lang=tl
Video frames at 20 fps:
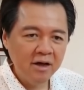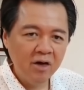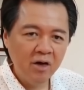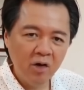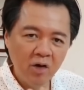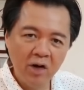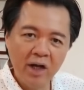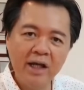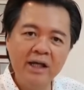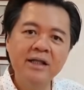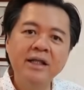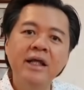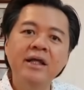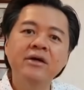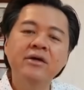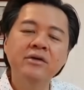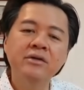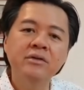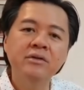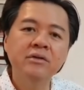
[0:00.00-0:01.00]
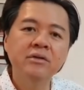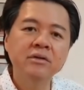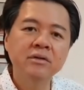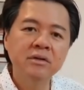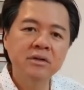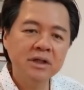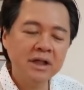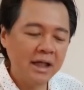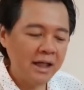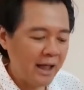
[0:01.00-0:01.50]
okay na yon.
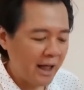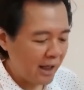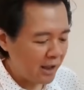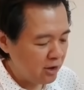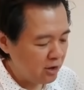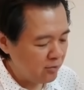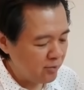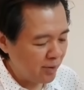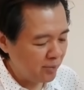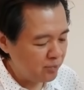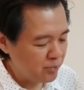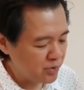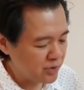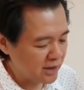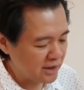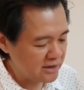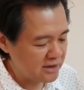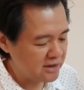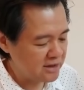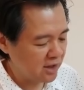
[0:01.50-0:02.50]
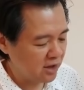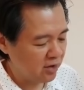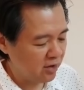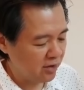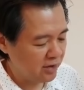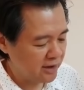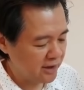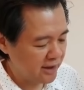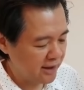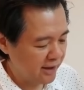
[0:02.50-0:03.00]
Kailangan lumambot kasi siya
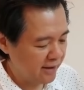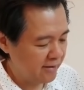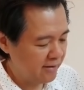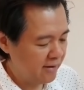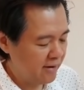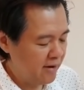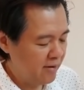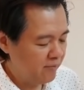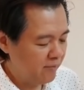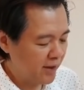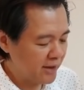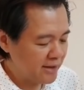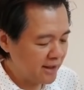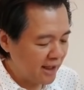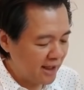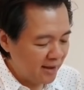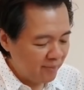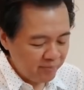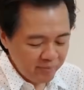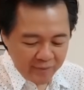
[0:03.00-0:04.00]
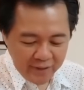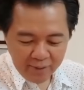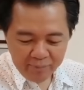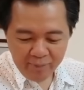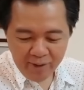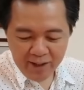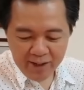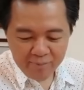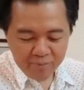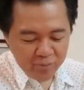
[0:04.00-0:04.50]
konti. Pag na-
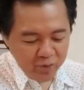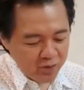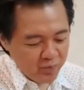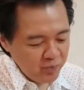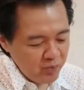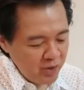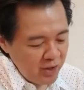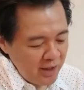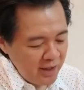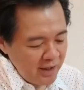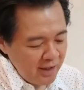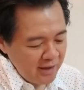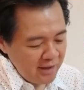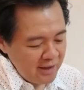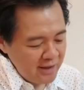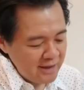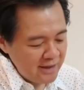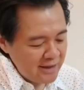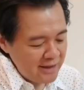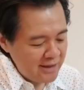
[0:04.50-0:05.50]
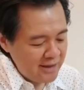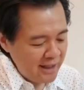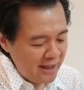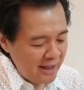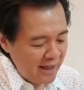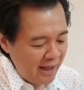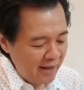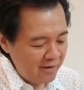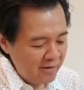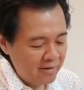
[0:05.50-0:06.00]
napalambot mo na yung litid na
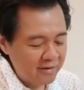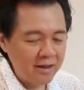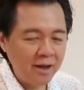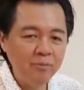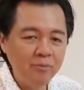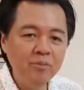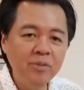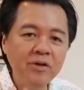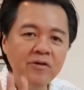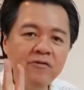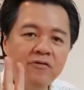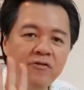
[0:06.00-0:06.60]
yan, number